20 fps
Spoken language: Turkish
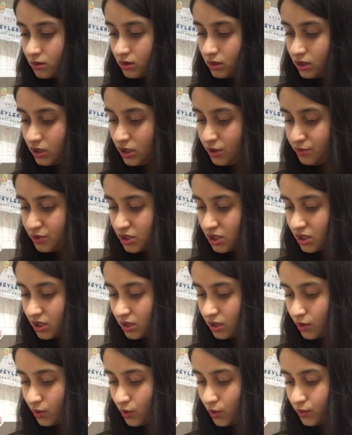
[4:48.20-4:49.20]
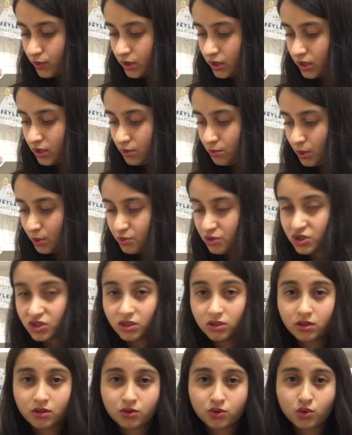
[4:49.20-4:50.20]
İyi bir şekilde gönderilmemiş
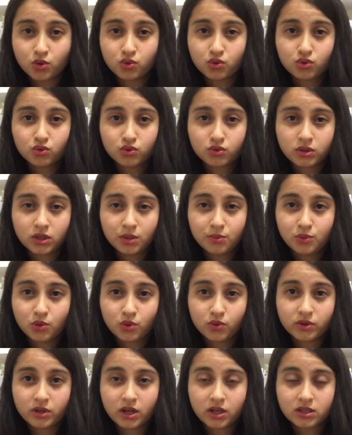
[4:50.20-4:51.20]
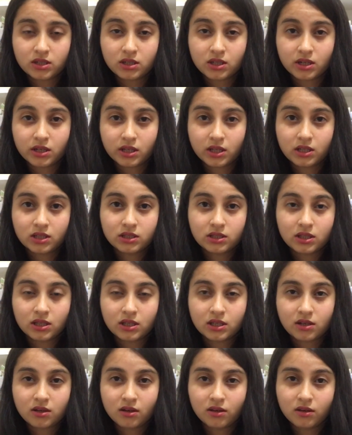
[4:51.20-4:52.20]
ya da kötü ürünlerim gönderdiler
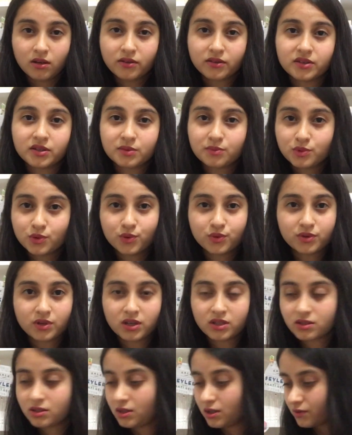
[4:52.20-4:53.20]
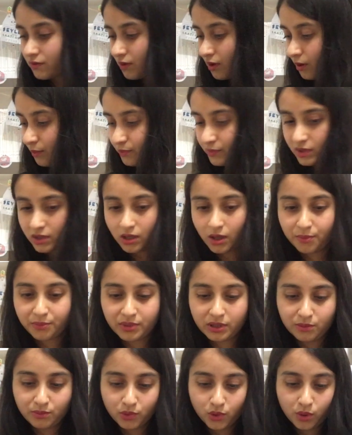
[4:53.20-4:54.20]
elindeki kalanlarım gönderdiler ne yaptılar
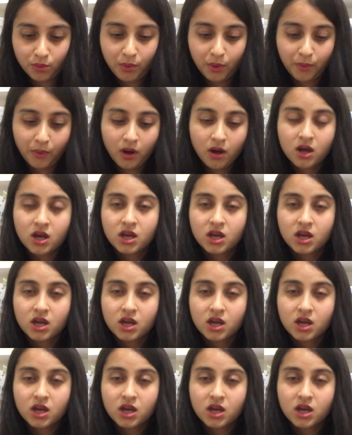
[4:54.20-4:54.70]
bilmiyorum ama